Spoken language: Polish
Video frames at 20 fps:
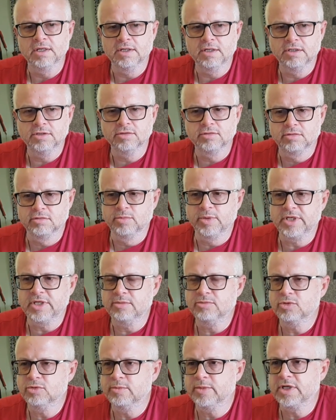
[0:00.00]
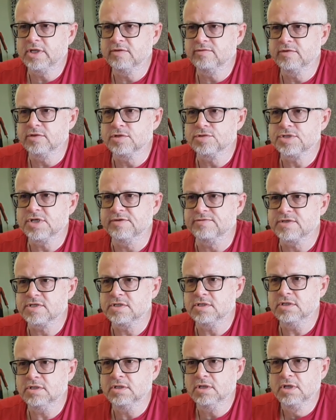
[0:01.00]
e, youtuberem był Marek
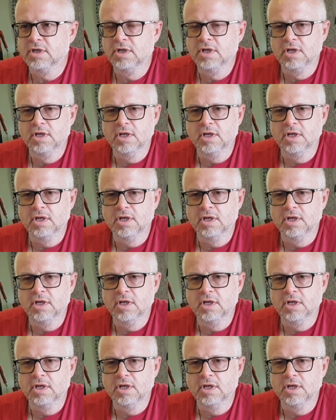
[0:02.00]
Wieruszewski, tak.